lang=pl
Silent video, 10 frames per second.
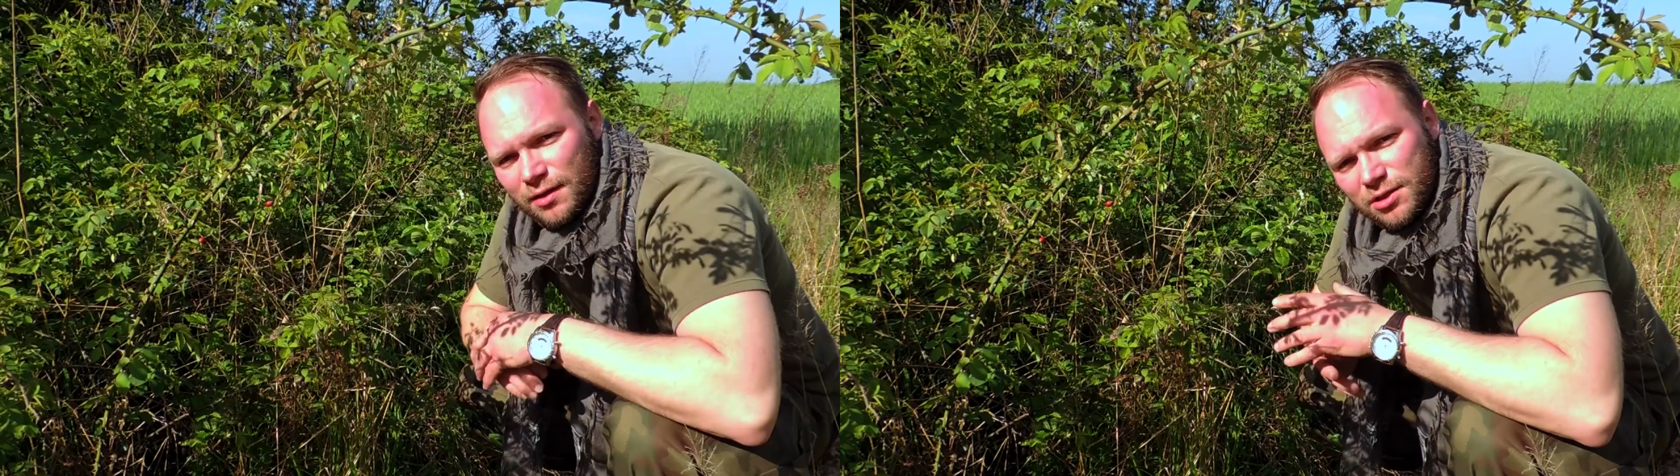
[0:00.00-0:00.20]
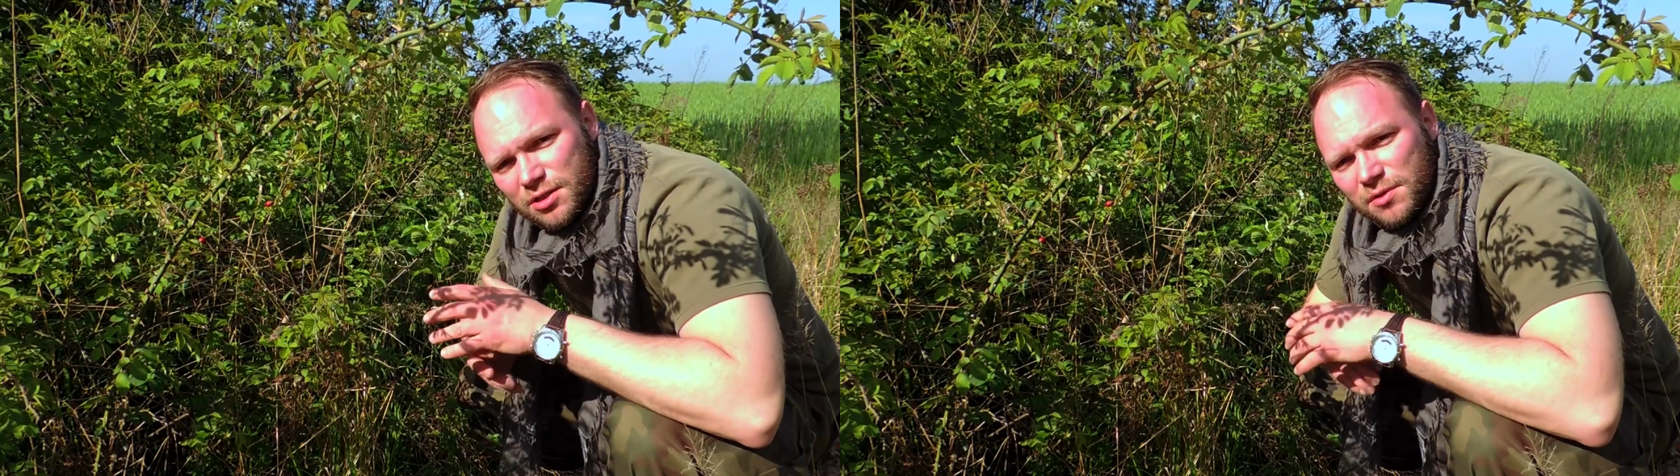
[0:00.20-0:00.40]

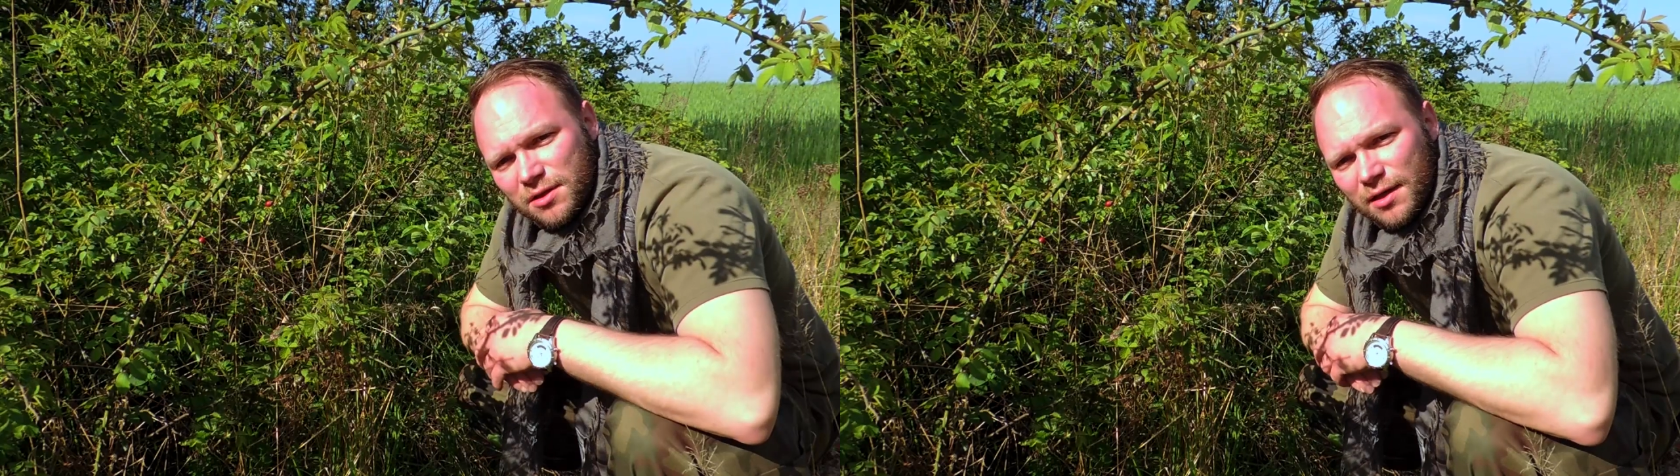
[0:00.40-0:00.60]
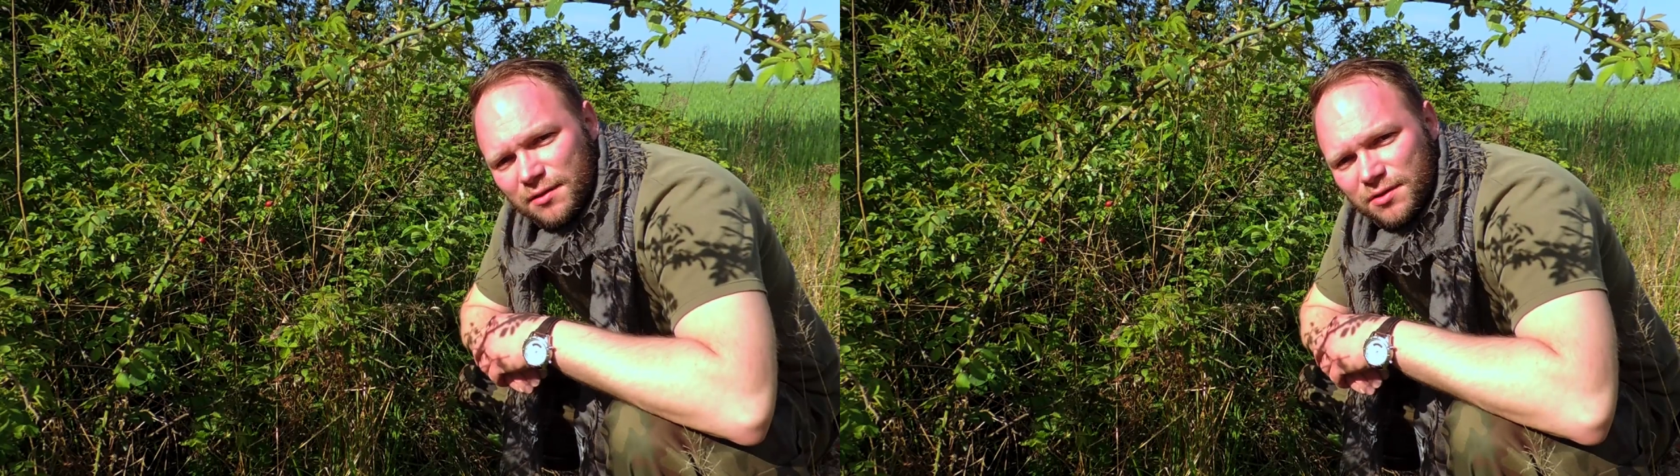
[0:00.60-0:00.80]

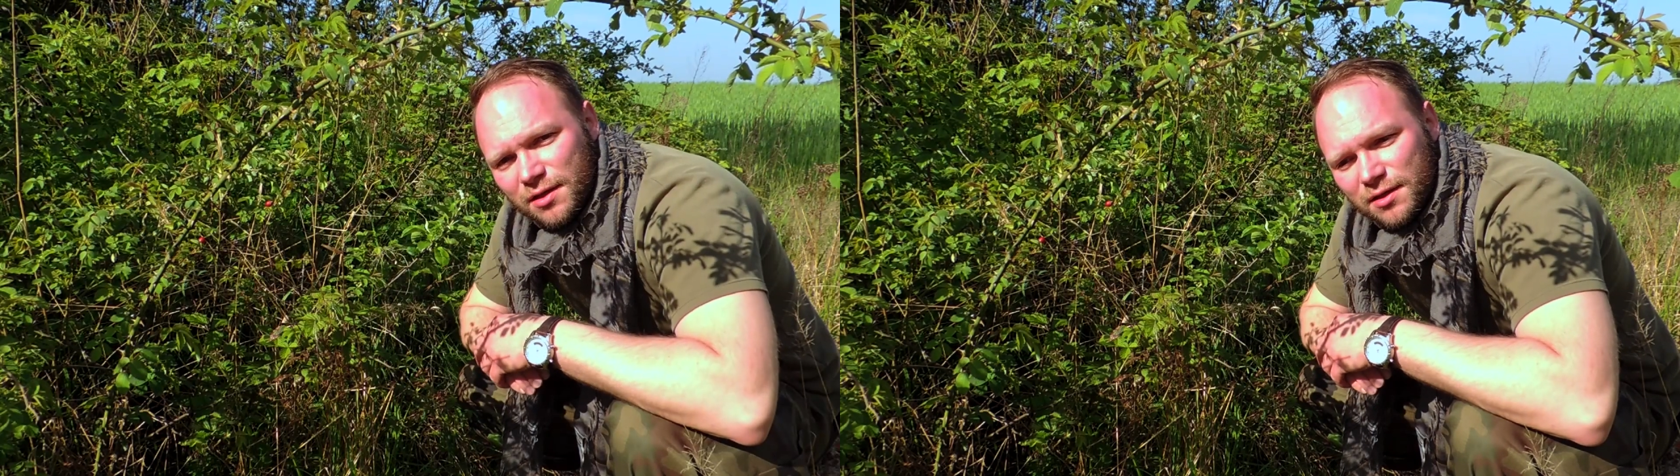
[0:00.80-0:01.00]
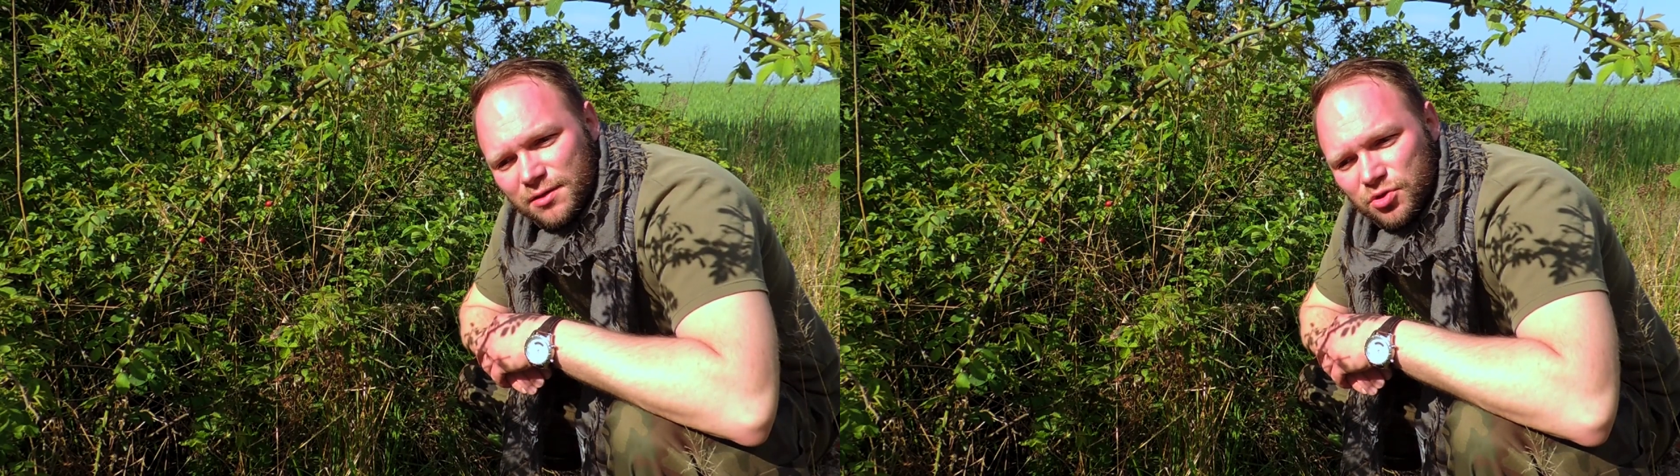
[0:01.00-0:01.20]
Idziemy dalej w
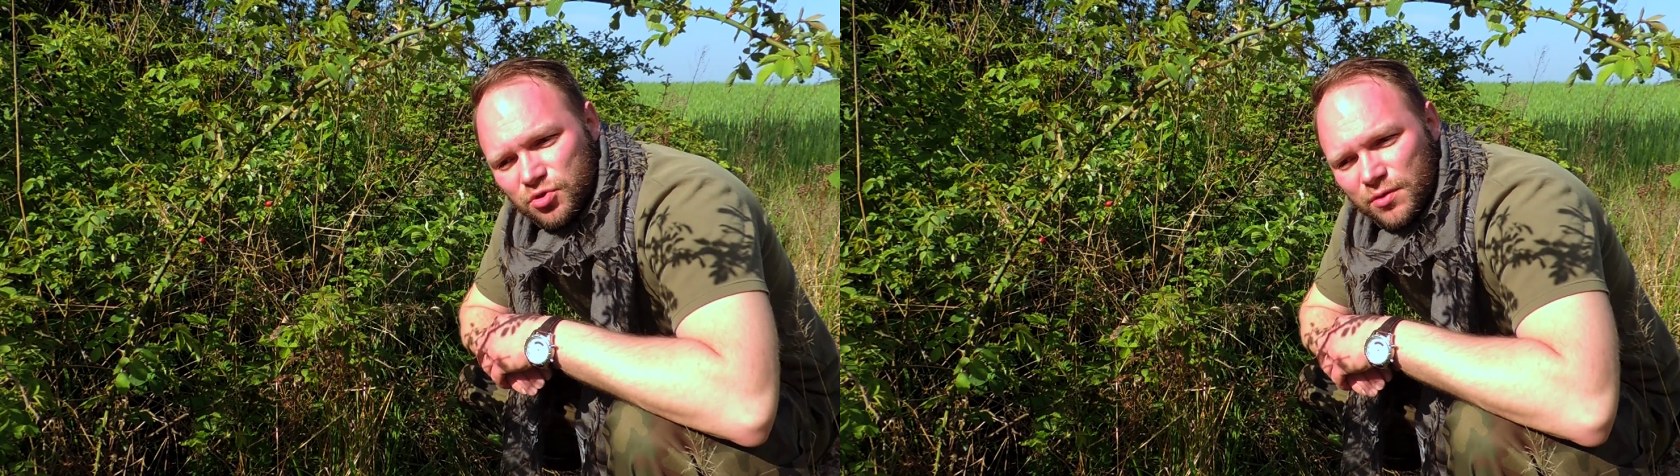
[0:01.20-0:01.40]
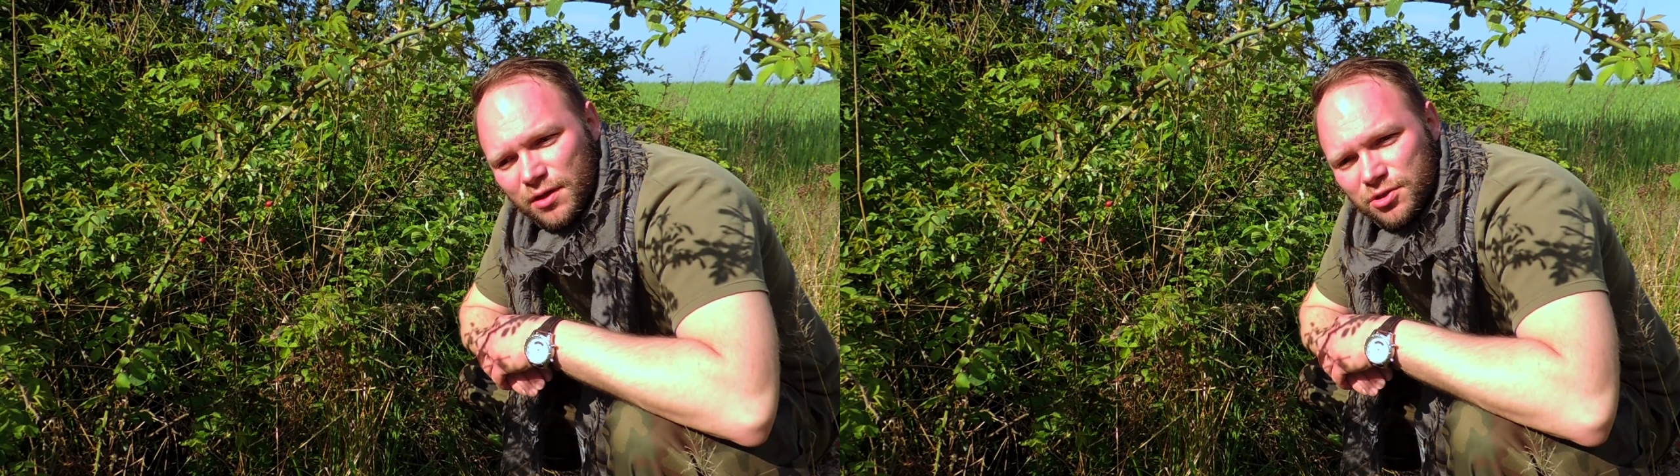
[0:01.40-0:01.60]
teren
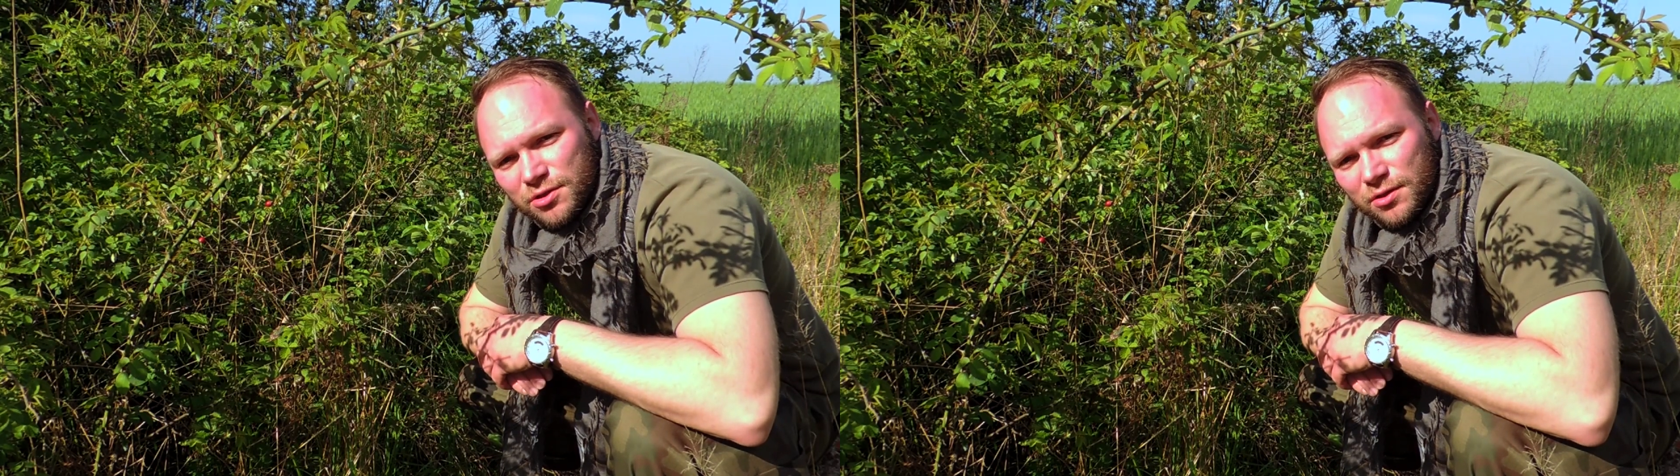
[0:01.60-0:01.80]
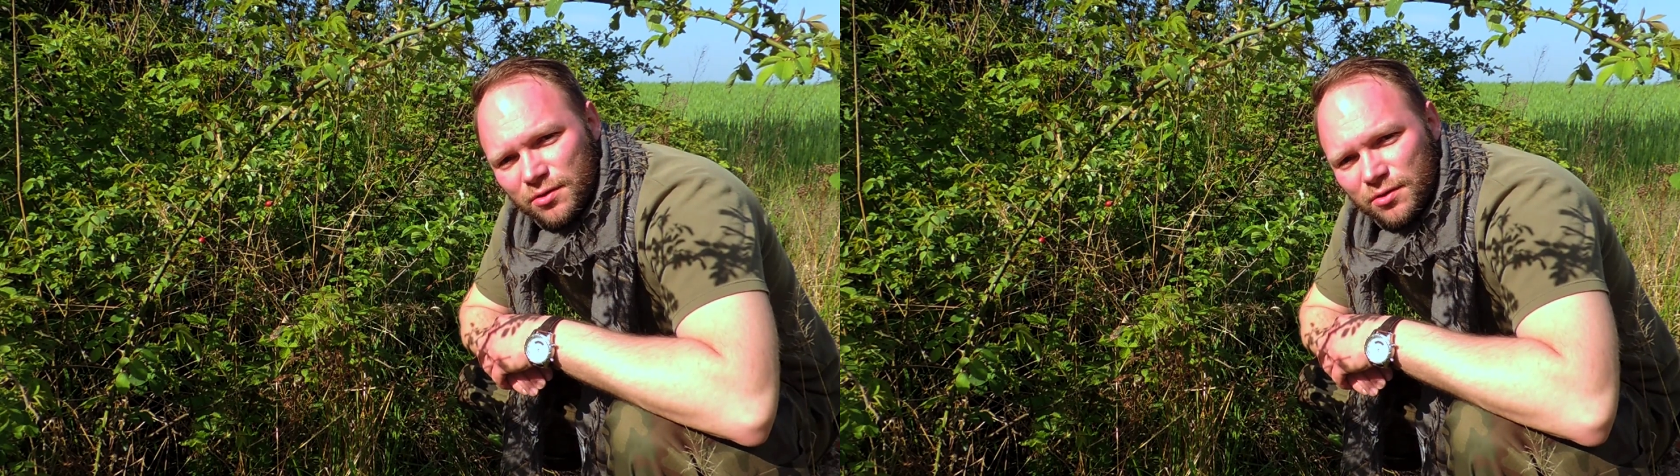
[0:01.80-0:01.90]
szukać